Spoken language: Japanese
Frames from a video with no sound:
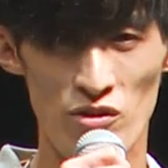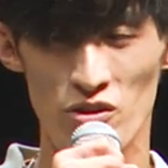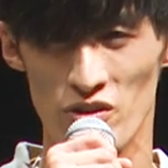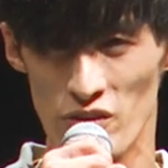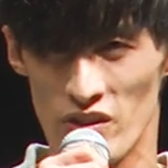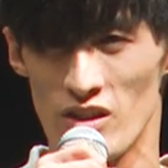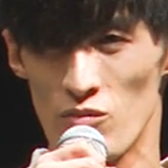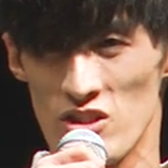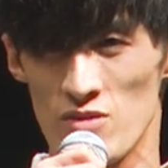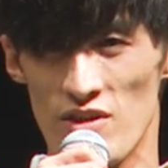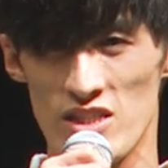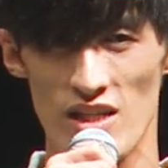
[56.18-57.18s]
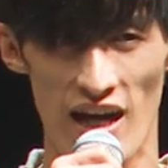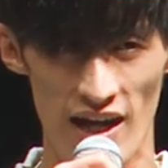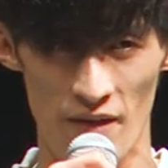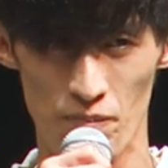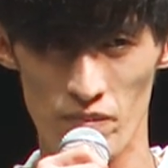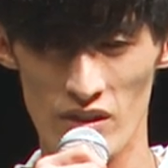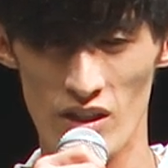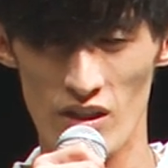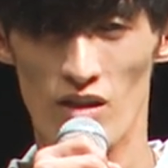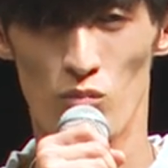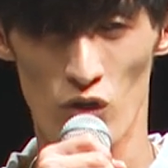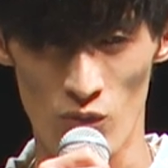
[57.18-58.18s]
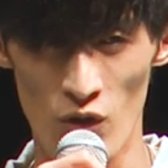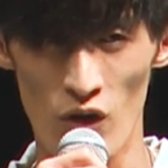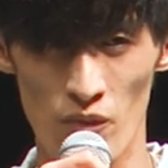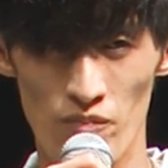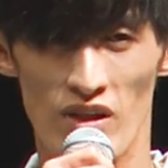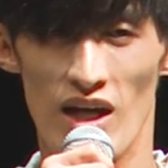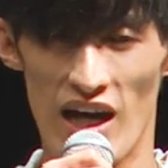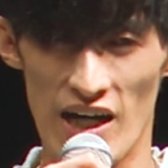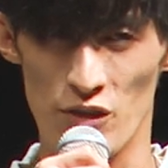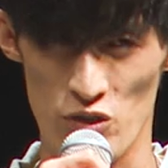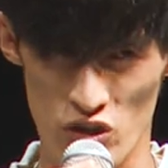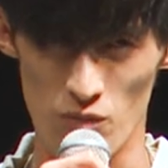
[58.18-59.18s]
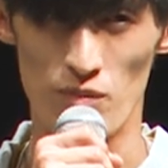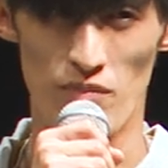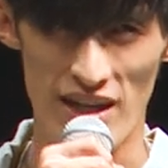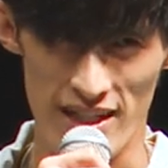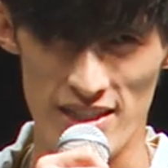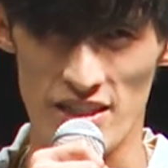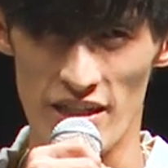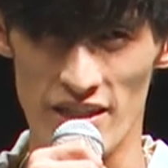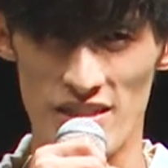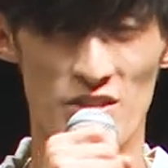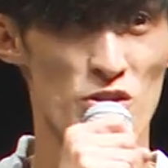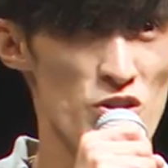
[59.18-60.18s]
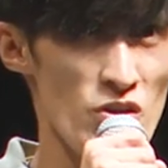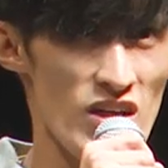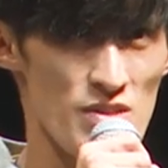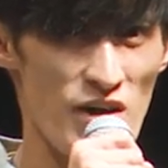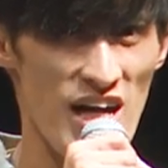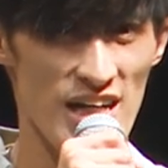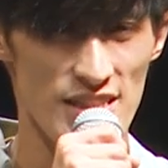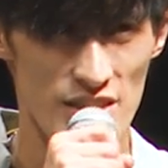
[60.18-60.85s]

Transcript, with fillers: 本優里と申しますあ僕もアートシロップバーガー世代ですよろしくお願いしま